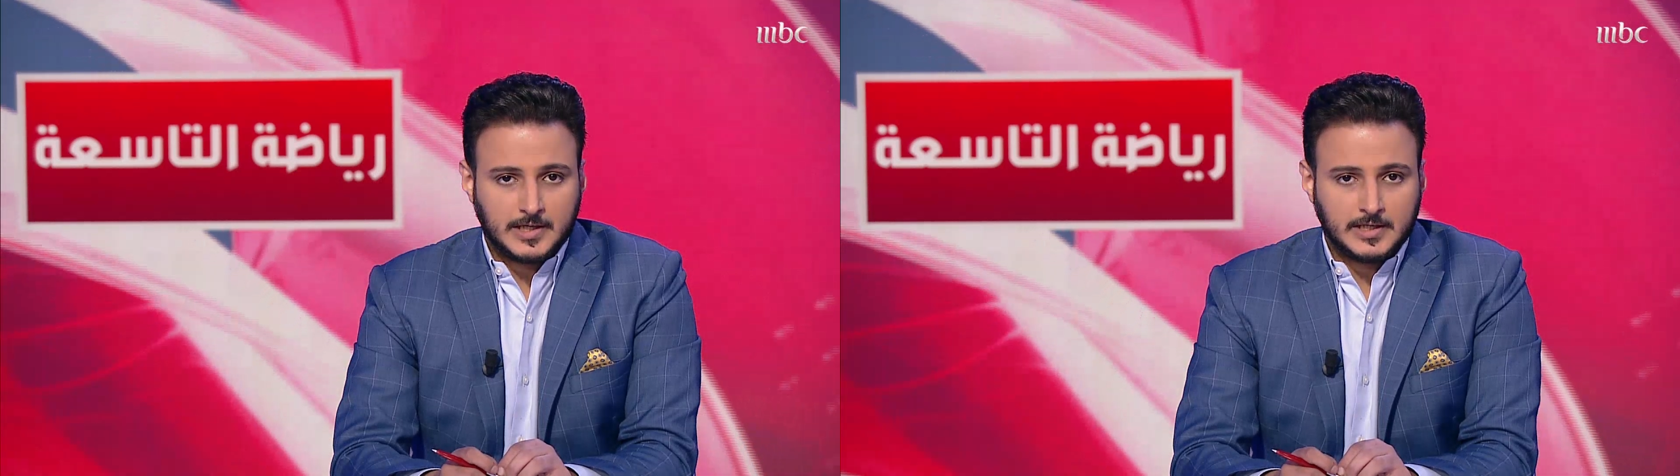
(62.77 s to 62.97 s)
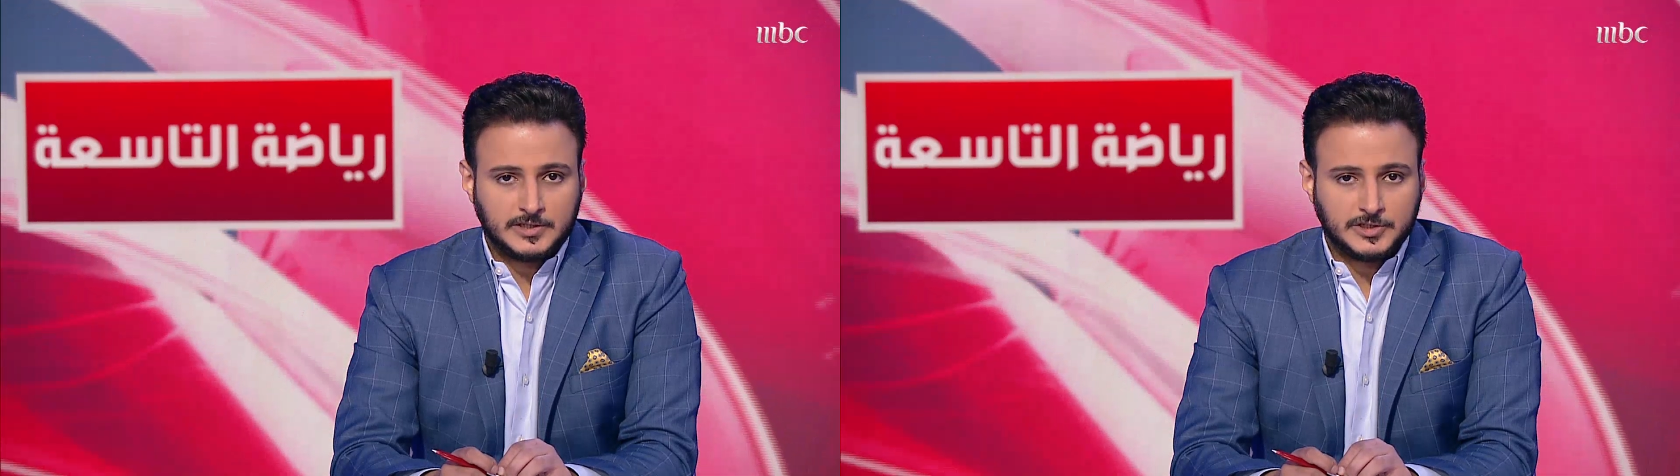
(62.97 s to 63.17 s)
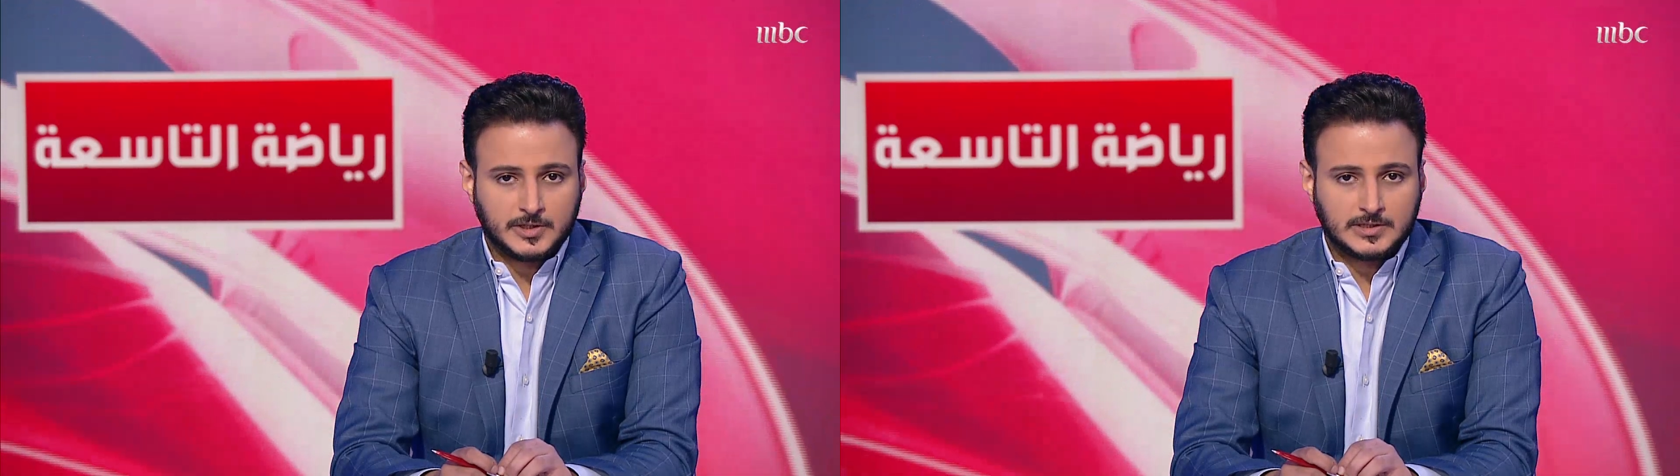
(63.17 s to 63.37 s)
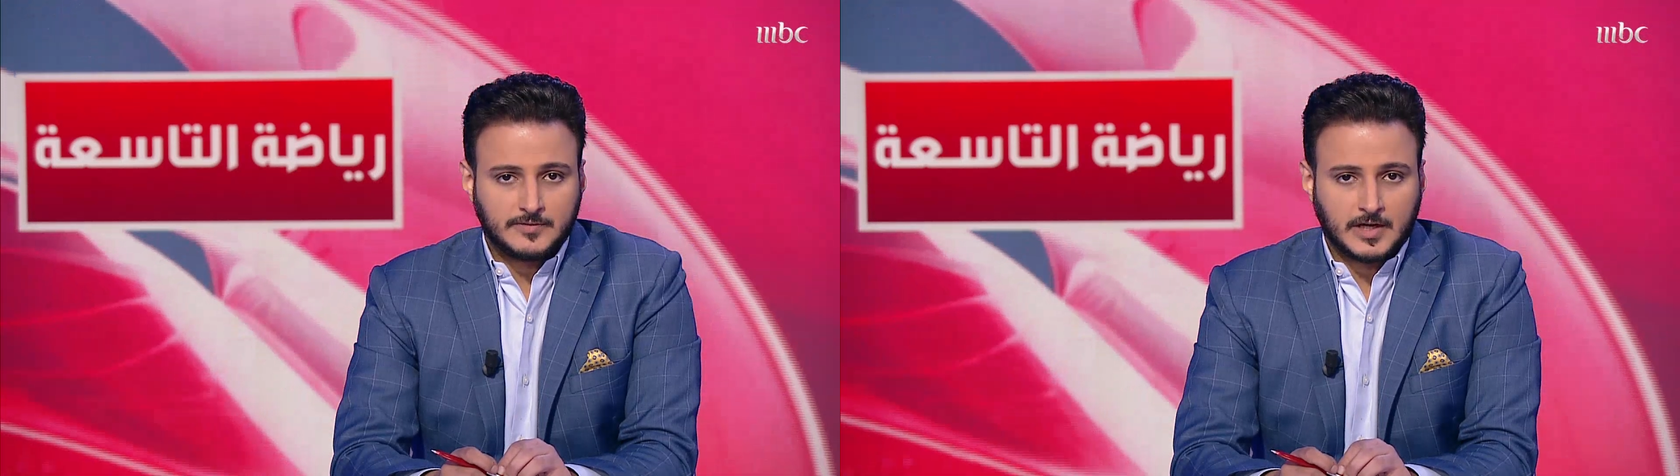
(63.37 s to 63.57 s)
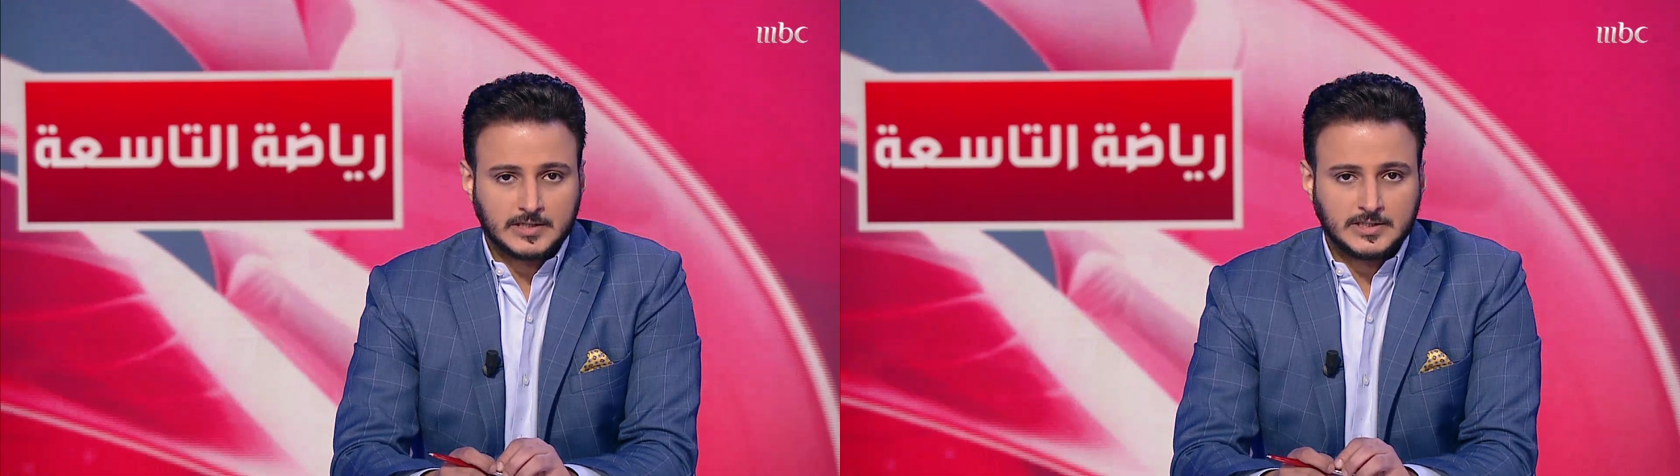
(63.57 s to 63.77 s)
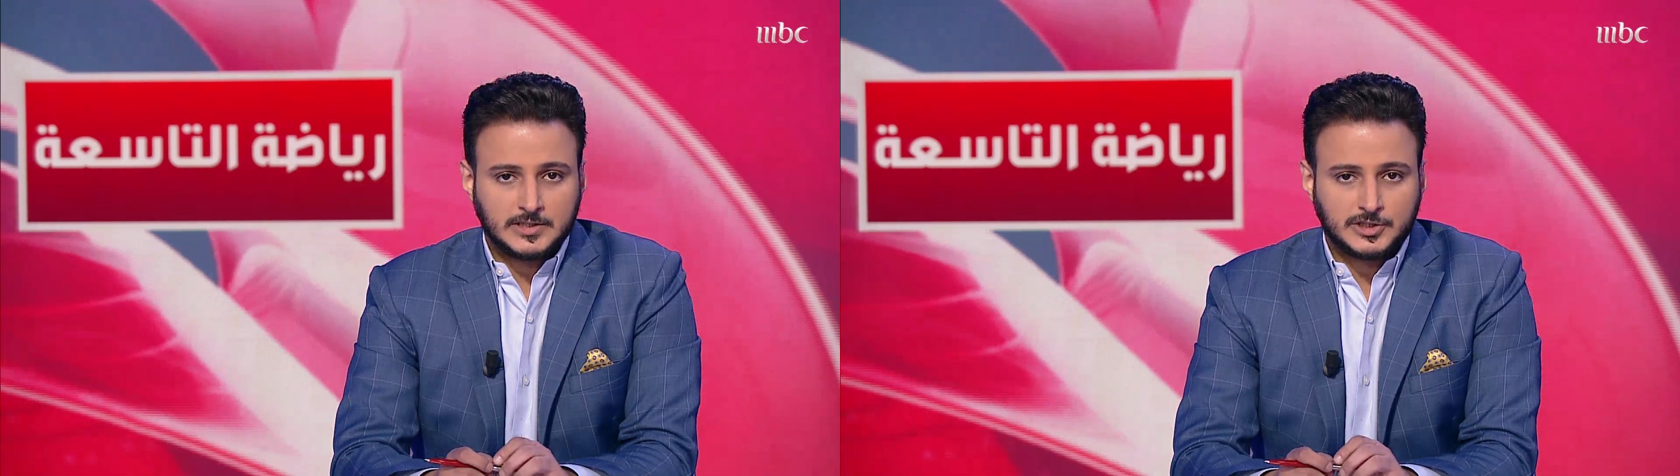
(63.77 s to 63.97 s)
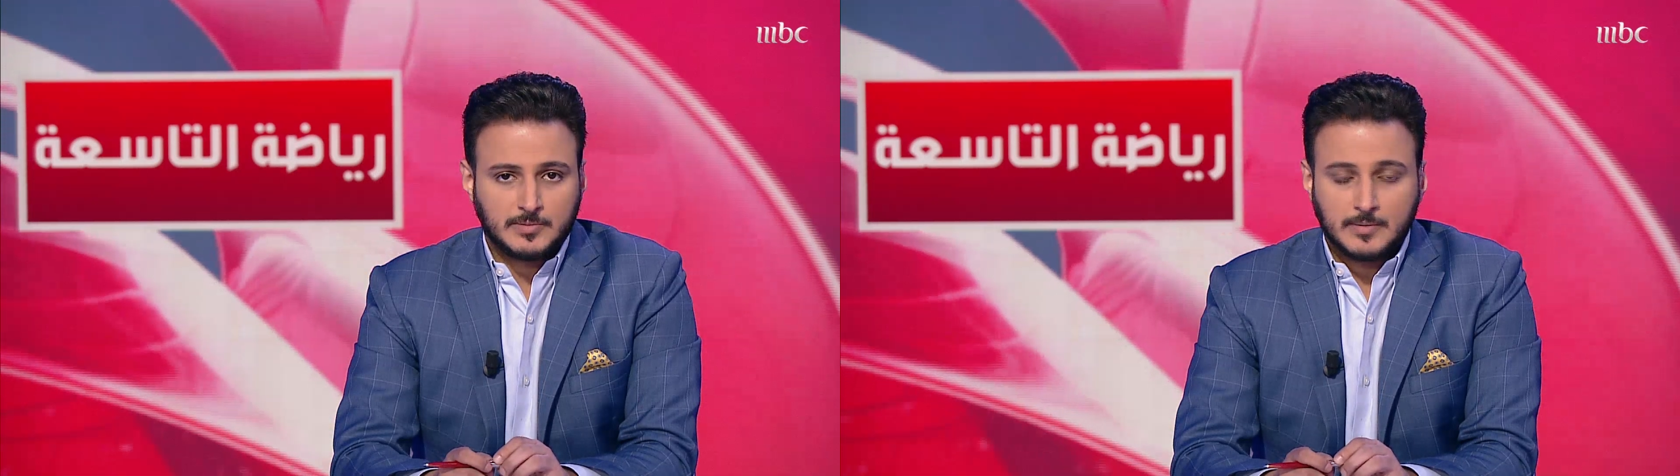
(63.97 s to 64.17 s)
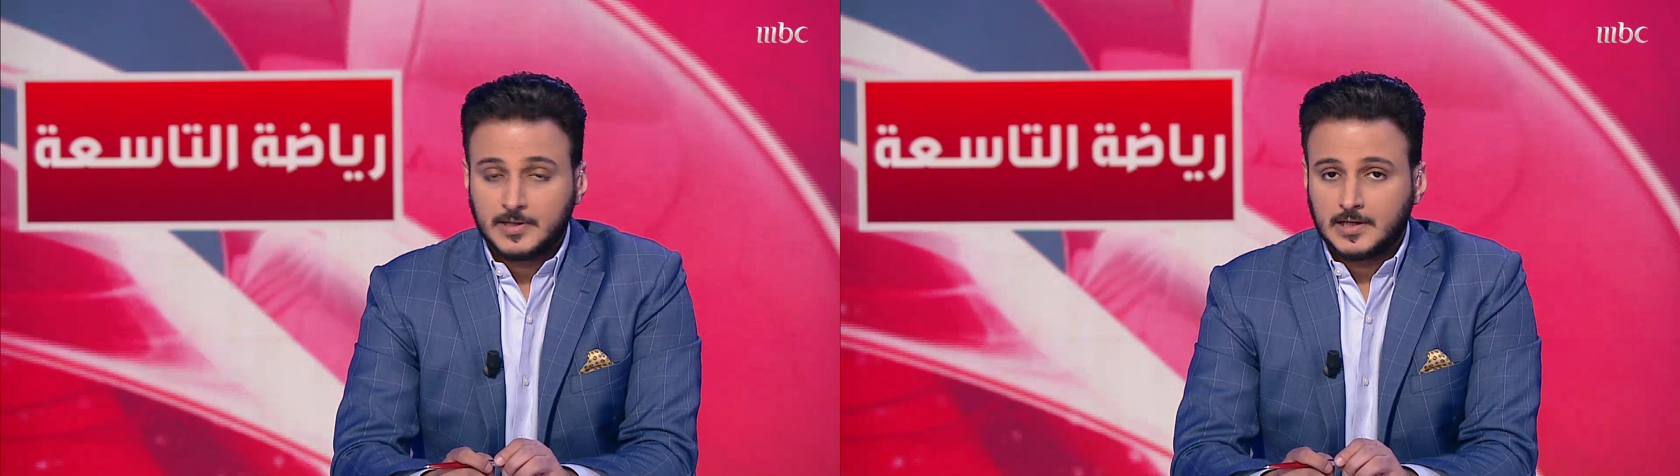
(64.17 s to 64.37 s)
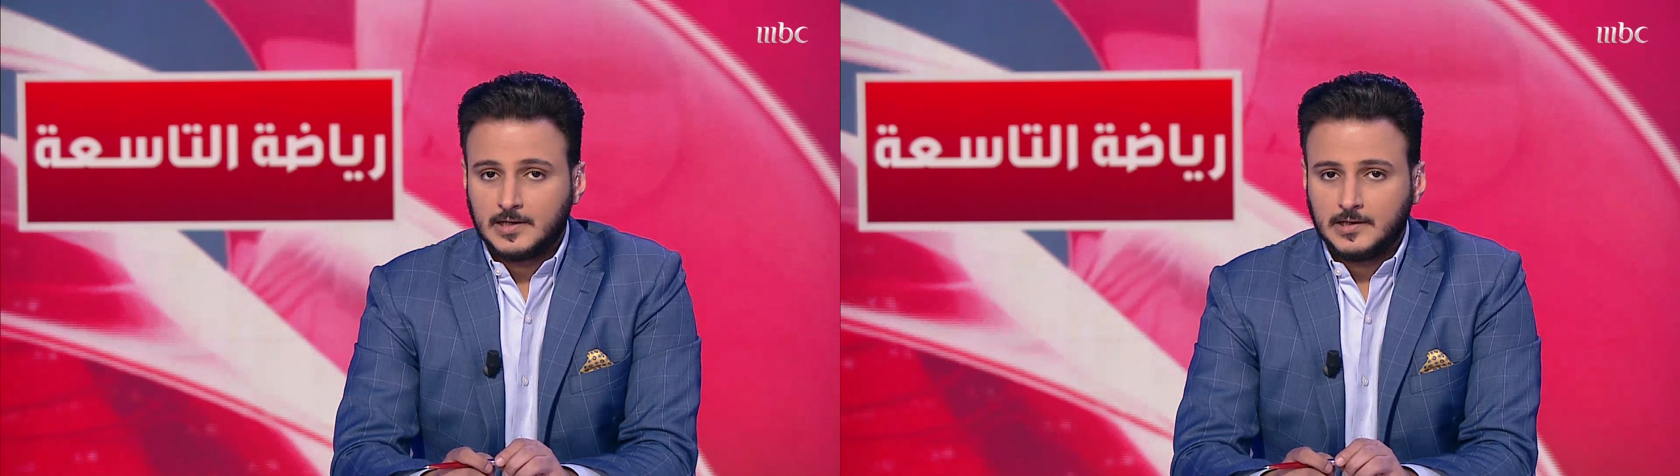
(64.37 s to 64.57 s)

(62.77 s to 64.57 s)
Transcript: النتيجة ارتفع رصيد الشباب إلى